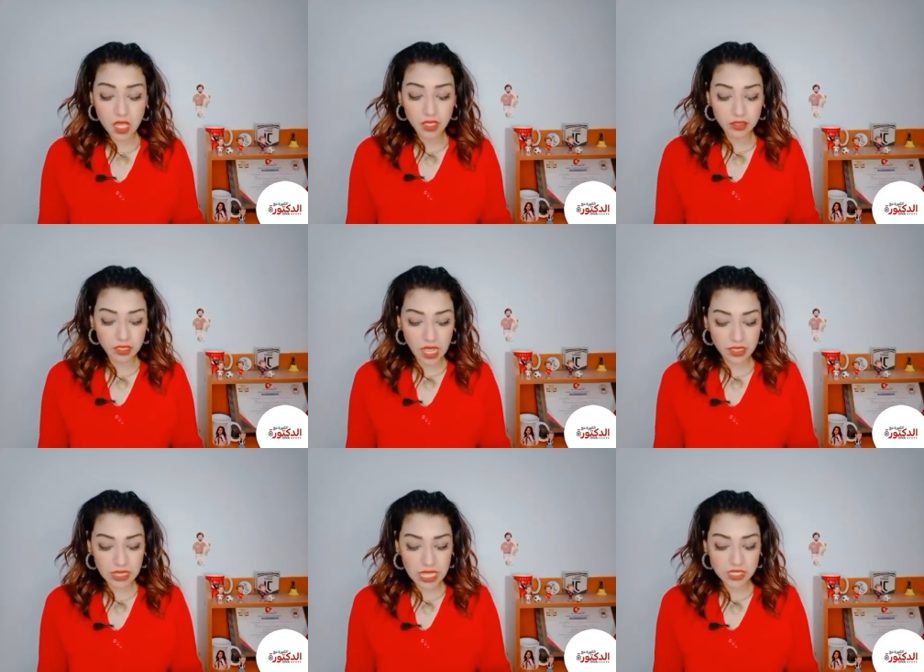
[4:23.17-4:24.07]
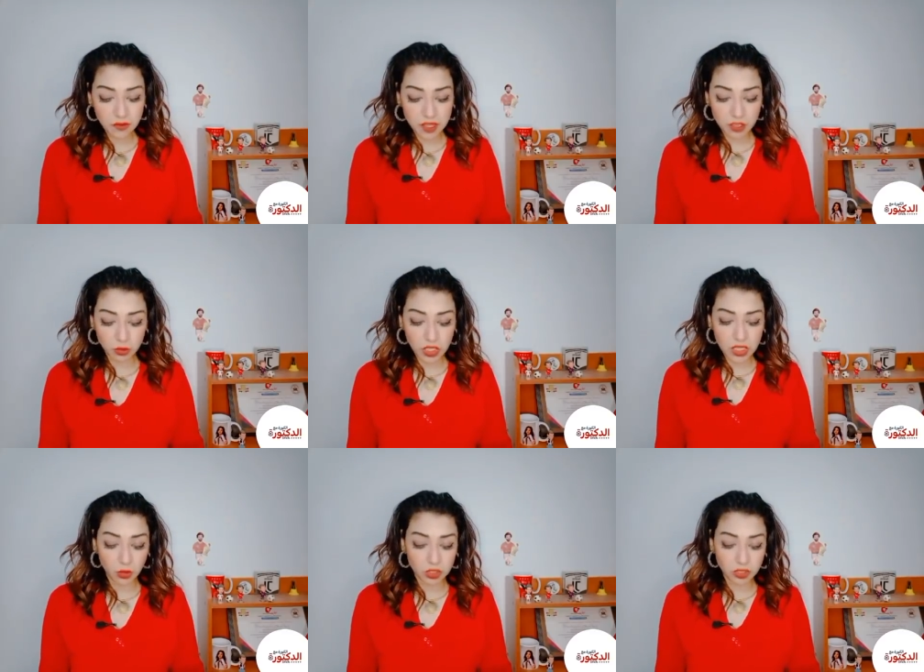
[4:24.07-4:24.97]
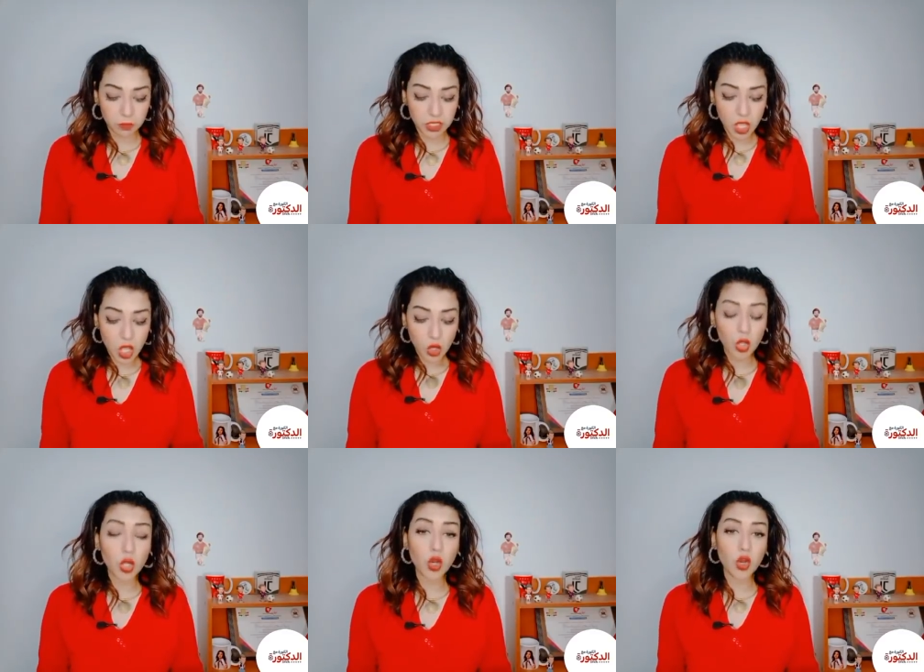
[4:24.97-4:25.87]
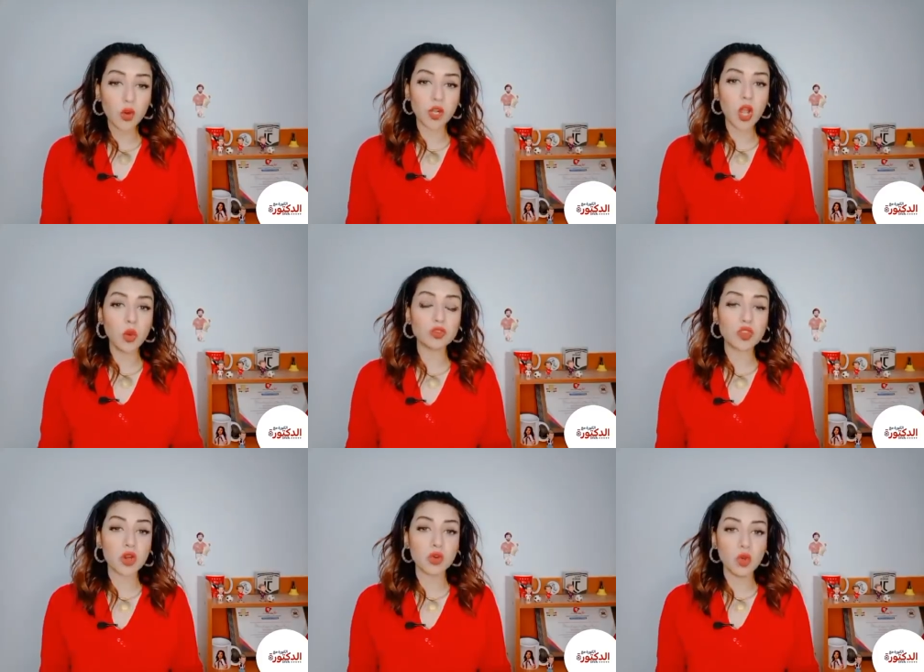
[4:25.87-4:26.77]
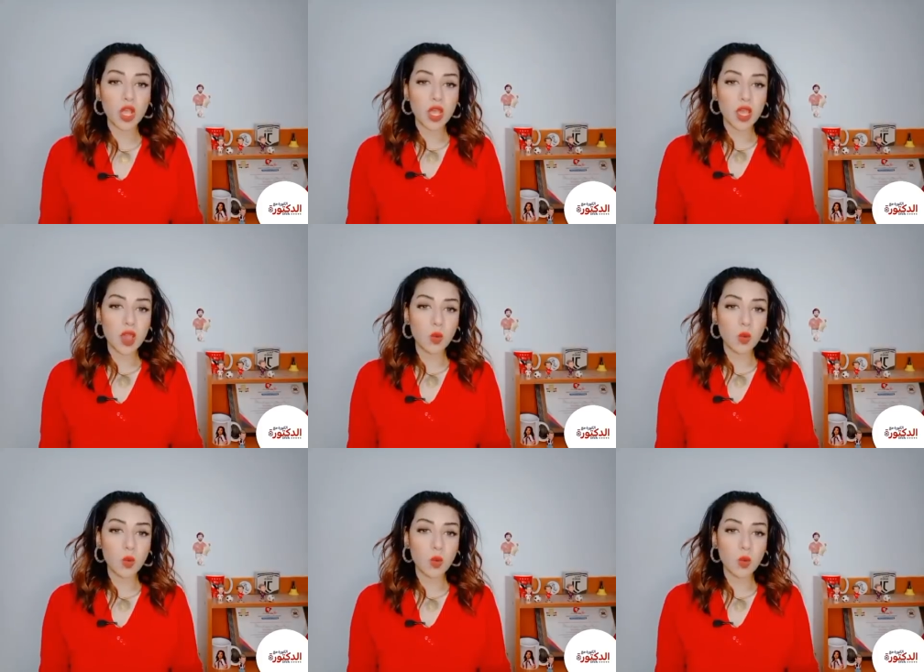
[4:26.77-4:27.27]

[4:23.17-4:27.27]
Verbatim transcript: النادي الاهلي جهاز فني واداري وطبي كلهم راحوا زاروا زاروا آه،